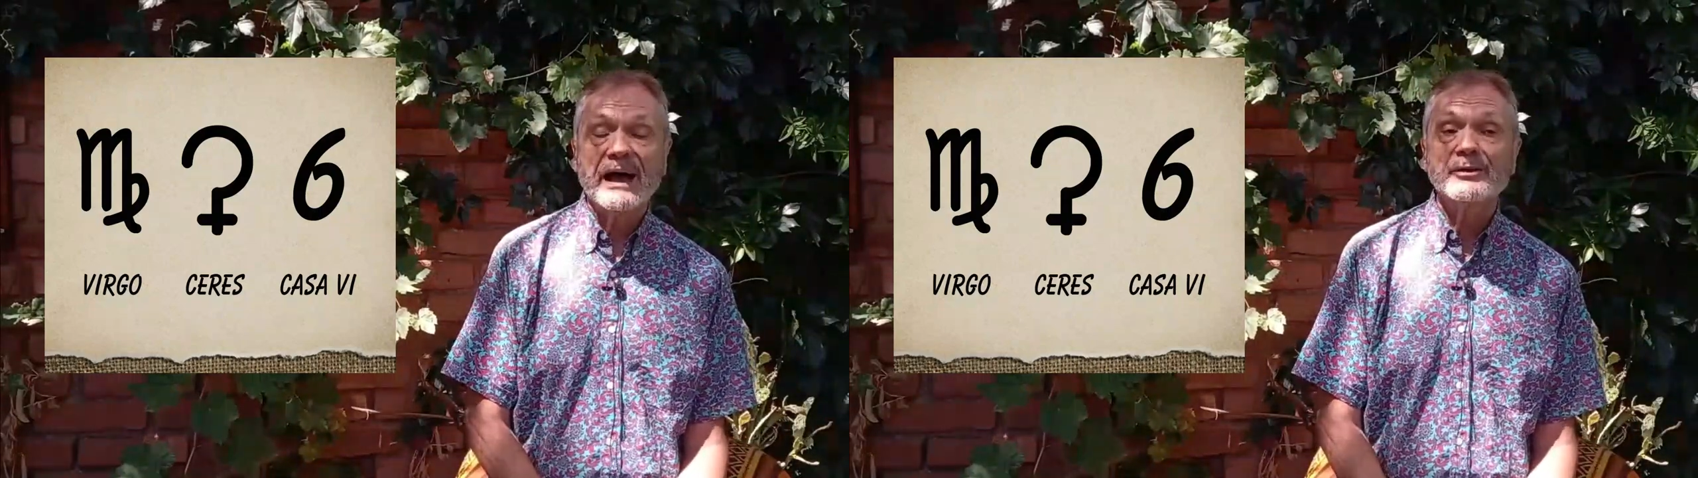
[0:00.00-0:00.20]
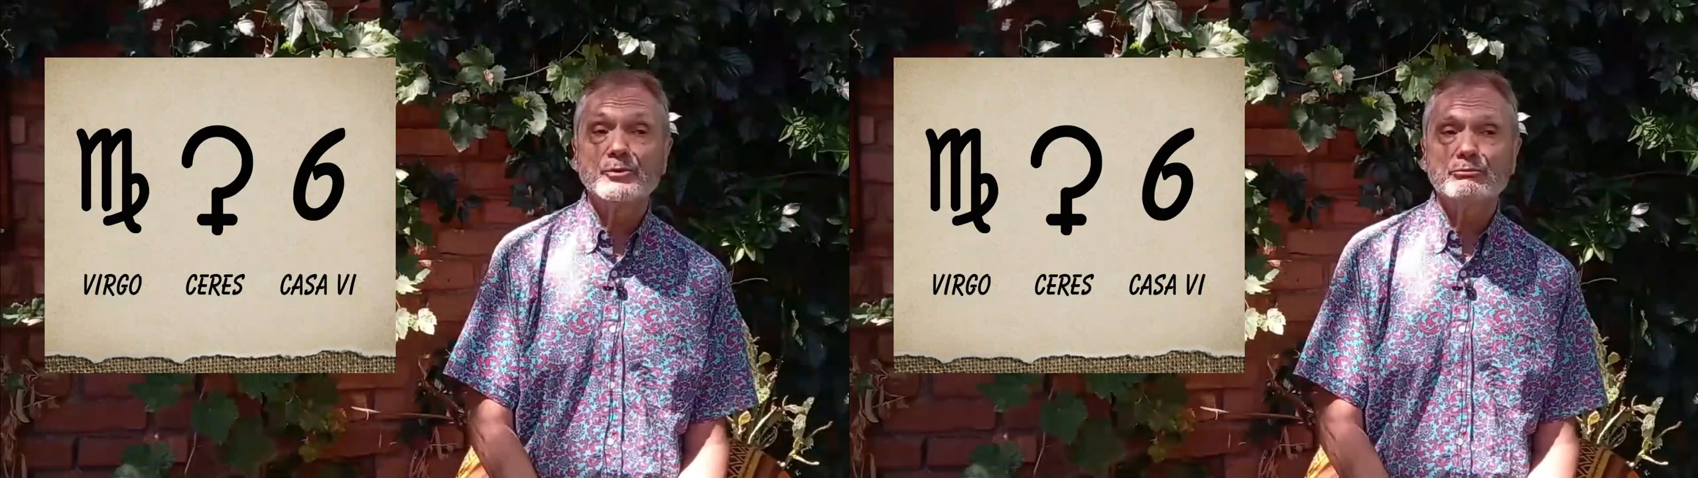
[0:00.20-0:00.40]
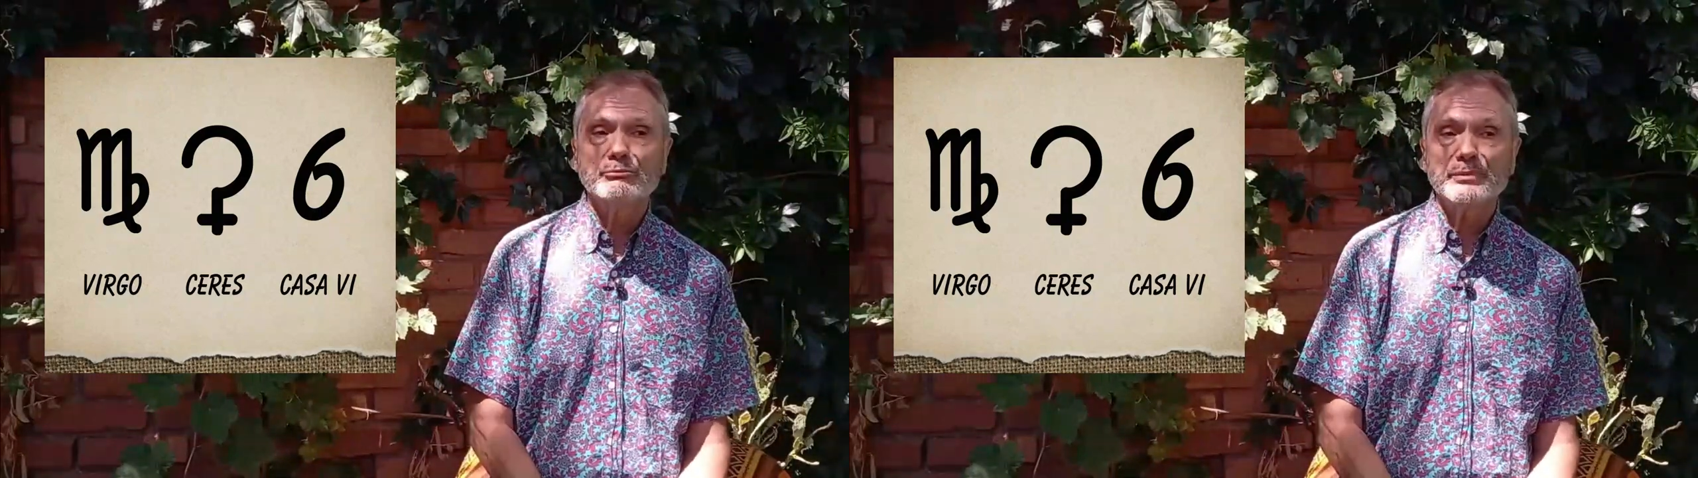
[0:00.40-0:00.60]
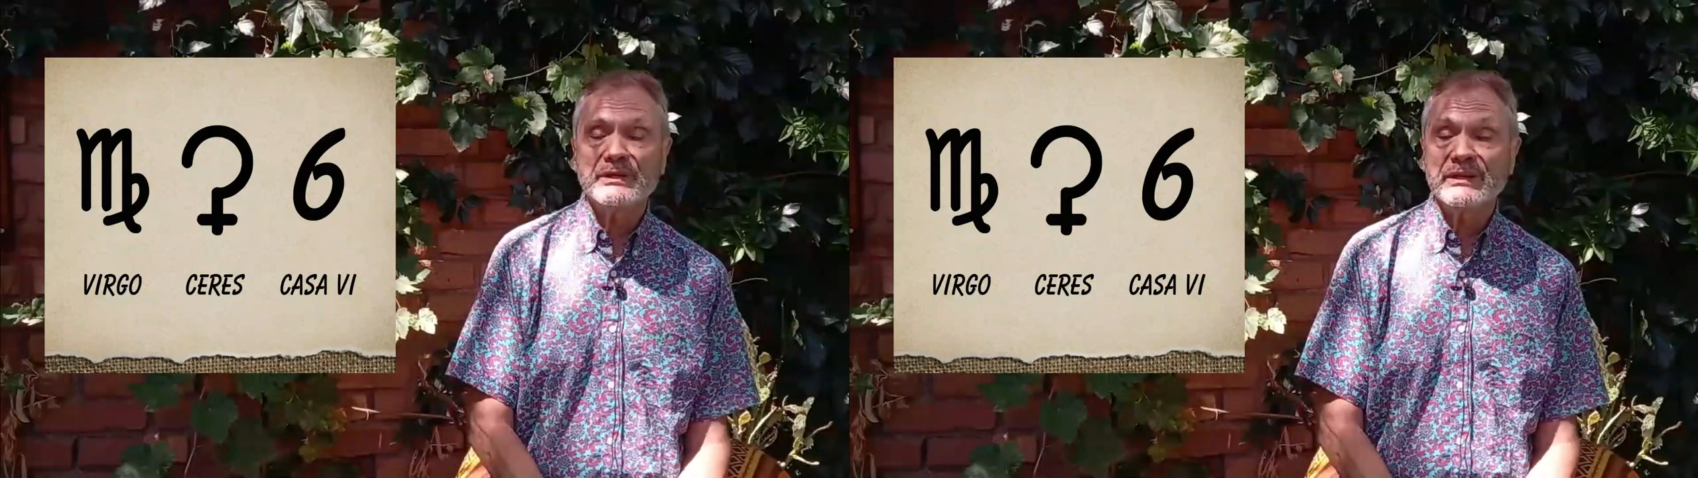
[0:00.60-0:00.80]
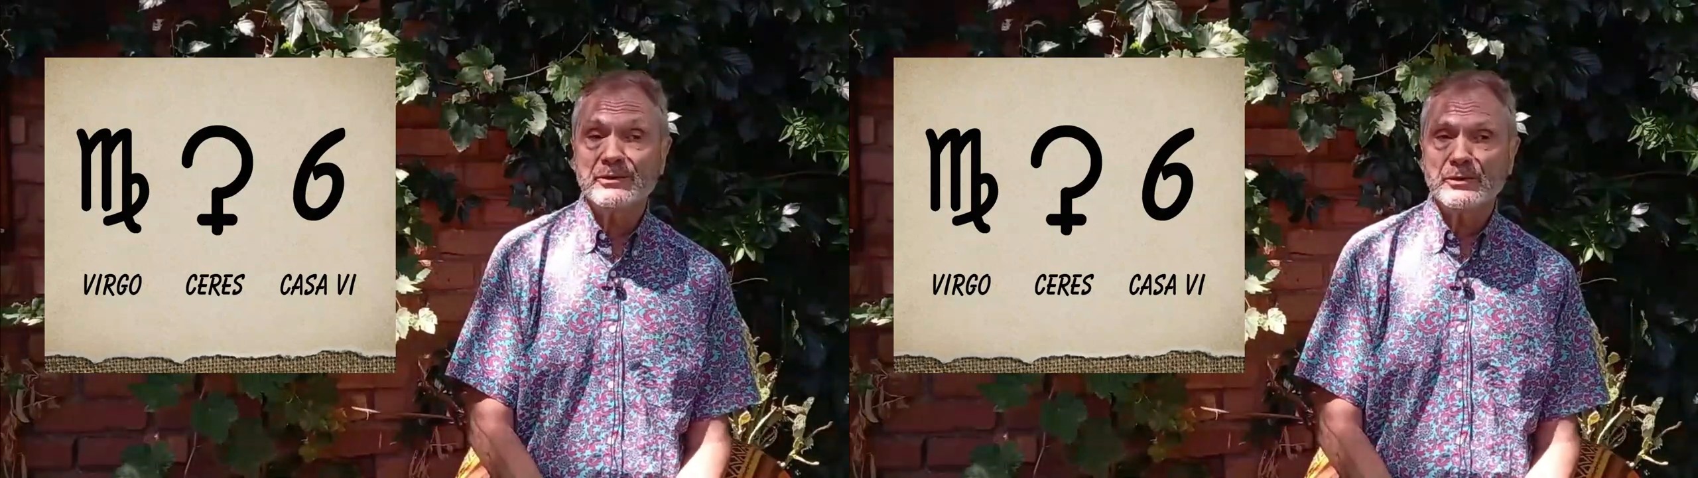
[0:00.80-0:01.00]
Hay un
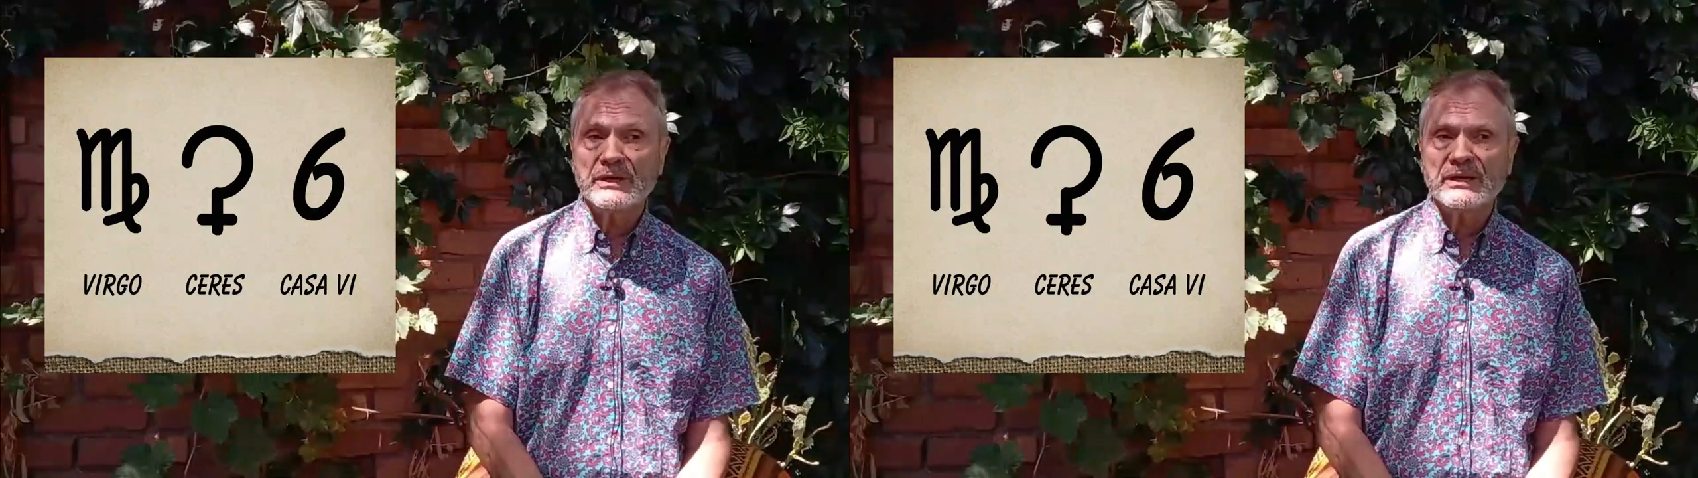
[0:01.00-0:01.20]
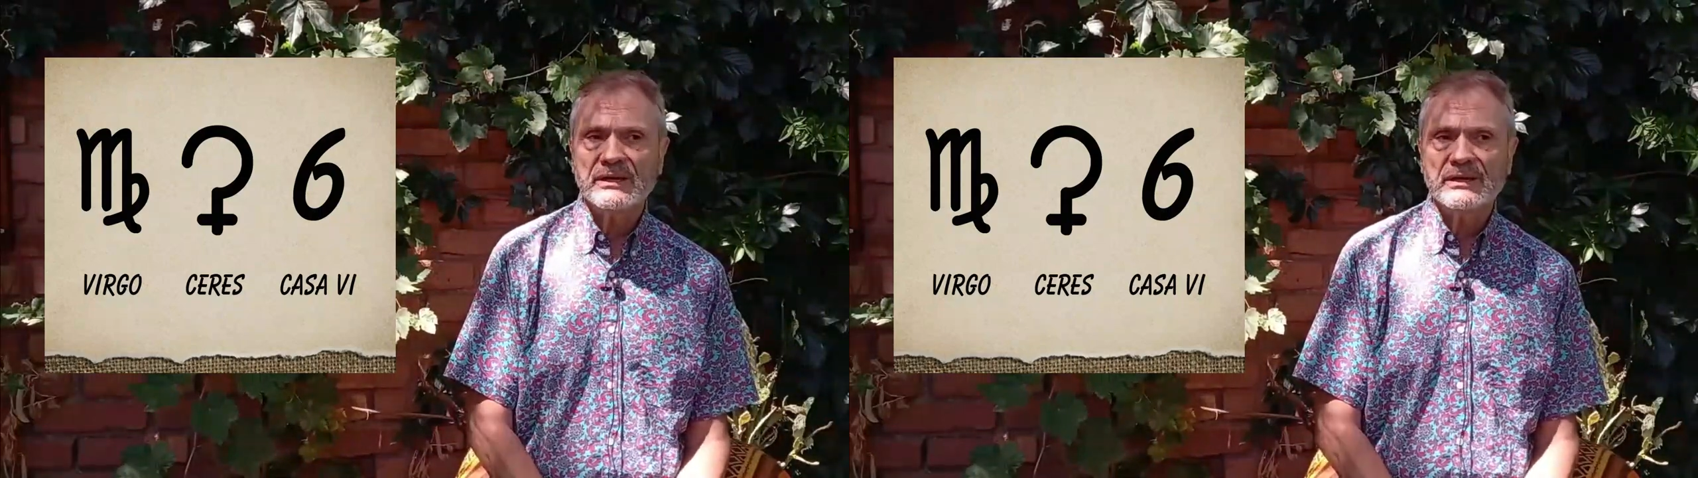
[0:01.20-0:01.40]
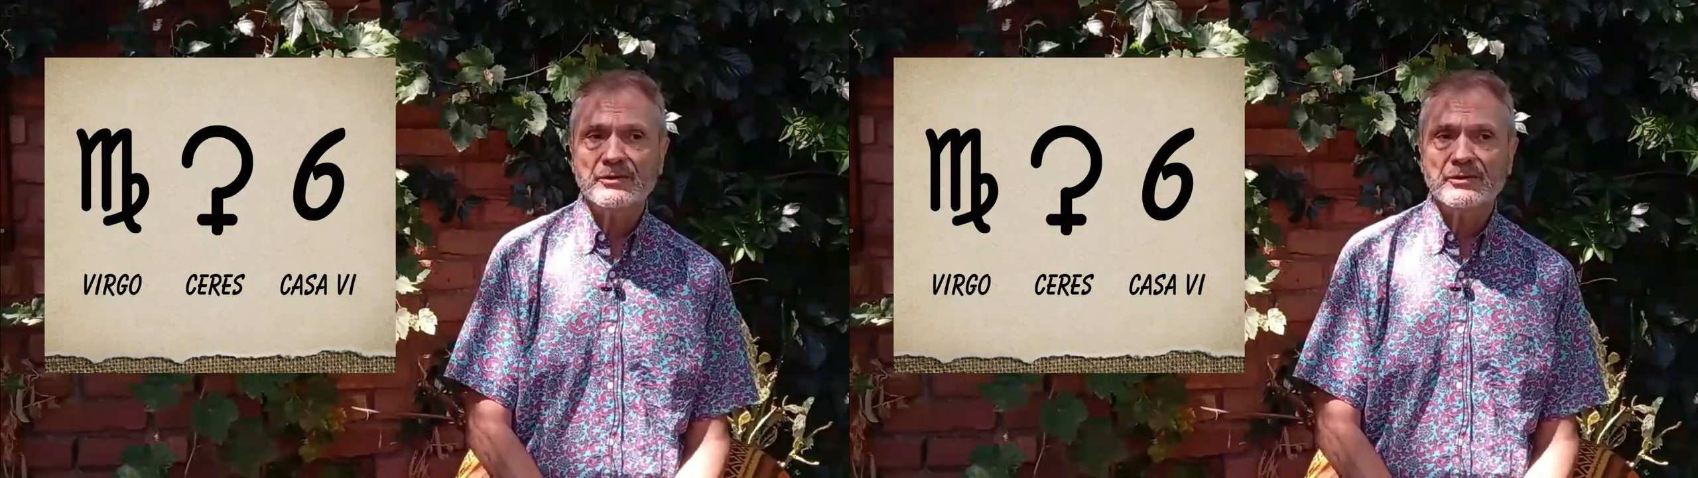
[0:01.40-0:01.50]
video que